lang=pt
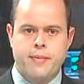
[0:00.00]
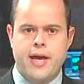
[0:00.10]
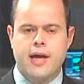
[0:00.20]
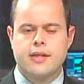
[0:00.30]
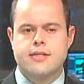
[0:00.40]

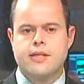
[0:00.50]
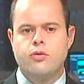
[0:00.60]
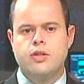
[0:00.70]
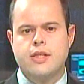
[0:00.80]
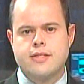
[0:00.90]

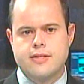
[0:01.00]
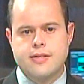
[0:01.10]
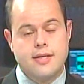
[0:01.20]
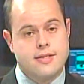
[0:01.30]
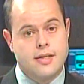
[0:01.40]

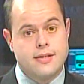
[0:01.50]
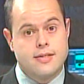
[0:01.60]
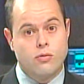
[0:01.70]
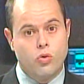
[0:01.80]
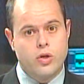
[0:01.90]
BR-116 em
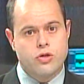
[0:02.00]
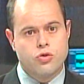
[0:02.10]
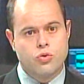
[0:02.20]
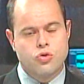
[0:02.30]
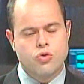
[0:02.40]
São
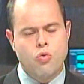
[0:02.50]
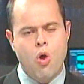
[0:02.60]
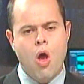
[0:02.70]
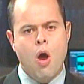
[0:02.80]
Lourenço do Sul